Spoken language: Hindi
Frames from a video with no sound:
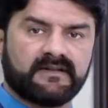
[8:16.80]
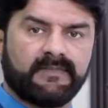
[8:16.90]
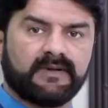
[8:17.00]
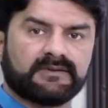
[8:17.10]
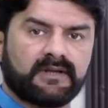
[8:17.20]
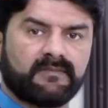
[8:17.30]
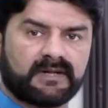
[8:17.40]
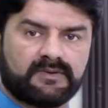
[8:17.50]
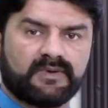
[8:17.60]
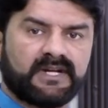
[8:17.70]
लंबे होते हैं
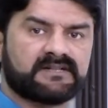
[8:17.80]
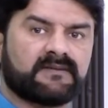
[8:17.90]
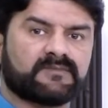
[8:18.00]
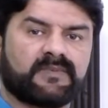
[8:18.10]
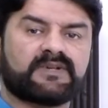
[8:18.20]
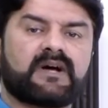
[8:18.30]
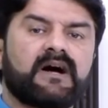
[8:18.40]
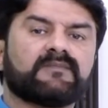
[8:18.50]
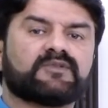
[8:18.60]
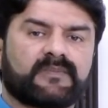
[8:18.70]
मर्दों के हेयर्स आमतौर पे
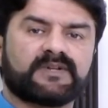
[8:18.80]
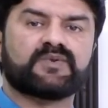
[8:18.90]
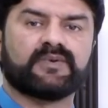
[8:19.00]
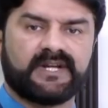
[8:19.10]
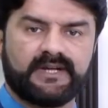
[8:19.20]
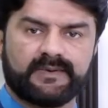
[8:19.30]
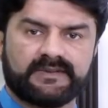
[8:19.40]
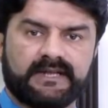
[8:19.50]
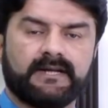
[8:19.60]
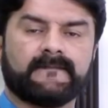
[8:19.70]
आमतौर पे छोटे ही
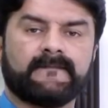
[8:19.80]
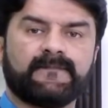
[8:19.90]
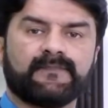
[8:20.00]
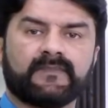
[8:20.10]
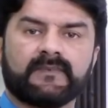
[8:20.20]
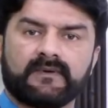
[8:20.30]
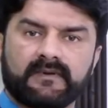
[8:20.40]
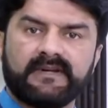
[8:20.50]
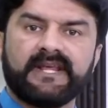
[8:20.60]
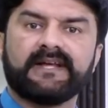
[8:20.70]
होते हैं
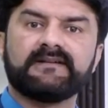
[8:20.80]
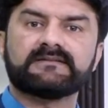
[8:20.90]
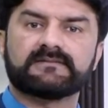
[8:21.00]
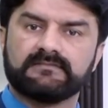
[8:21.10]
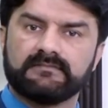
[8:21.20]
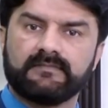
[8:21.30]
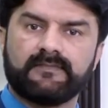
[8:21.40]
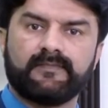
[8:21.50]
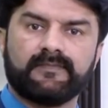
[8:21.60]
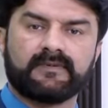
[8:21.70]
नेल्स
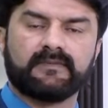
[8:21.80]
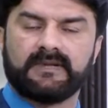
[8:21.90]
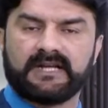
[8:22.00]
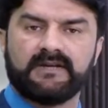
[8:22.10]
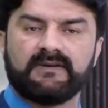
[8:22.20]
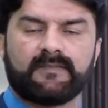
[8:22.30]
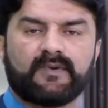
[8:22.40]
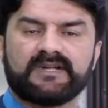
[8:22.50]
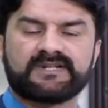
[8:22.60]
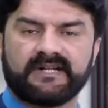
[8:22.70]
लगी हुई या
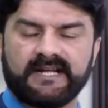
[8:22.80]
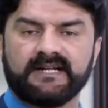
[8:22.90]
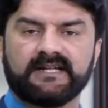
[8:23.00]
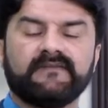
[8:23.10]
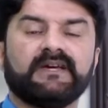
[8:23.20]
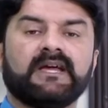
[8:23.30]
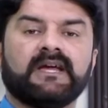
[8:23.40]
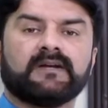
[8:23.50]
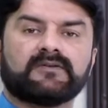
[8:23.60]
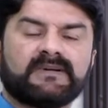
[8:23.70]
पॉलिश नहीं लगी हुई
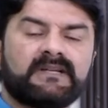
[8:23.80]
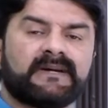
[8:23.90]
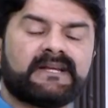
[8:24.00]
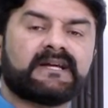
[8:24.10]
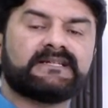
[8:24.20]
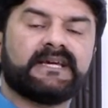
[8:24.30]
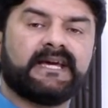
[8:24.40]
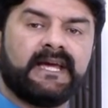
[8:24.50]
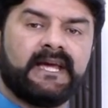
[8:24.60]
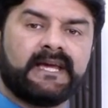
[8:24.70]
तो मतलब कहने का ये
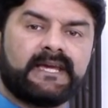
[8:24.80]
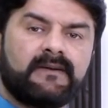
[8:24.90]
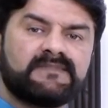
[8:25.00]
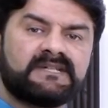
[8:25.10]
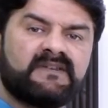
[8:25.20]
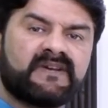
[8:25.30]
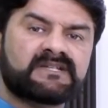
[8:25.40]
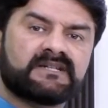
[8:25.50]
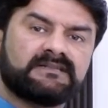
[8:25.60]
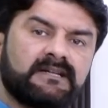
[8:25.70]
है कि हम सिर्फ
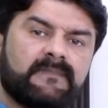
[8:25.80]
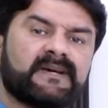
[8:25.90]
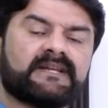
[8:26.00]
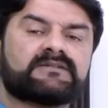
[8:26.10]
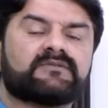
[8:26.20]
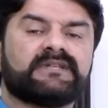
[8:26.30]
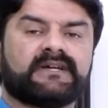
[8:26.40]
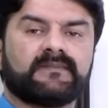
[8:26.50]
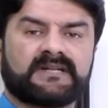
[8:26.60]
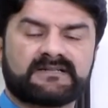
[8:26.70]
एक्सटर्नल अपेयरेंस को
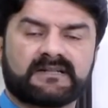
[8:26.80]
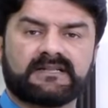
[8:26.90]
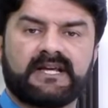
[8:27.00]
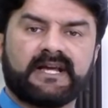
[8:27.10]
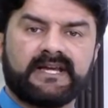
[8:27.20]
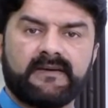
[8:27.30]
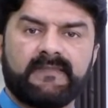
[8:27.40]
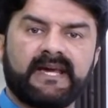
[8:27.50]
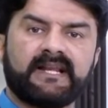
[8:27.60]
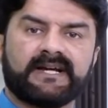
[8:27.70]
देख के बता सकते हैं कि ये
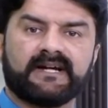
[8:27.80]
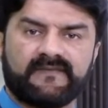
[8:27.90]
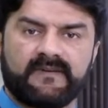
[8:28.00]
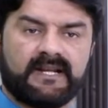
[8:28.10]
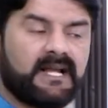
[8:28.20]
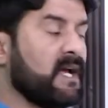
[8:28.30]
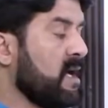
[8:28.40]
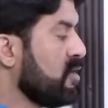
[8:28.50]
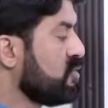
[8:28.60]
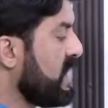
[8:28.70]
मेल है या फीमेल है
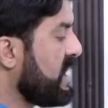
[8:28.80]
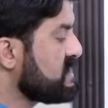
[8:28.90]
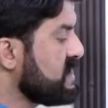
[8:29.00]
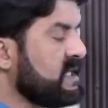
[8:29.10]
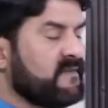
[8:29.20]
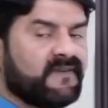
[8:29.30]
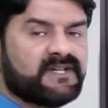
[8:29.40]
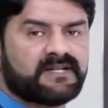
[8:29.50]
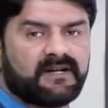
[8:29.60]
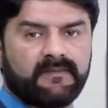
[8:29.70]
तो ऐसे ही
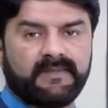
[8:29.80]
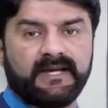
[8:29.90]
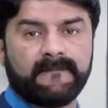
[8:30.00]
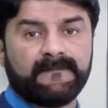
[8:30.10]
फीचर हमें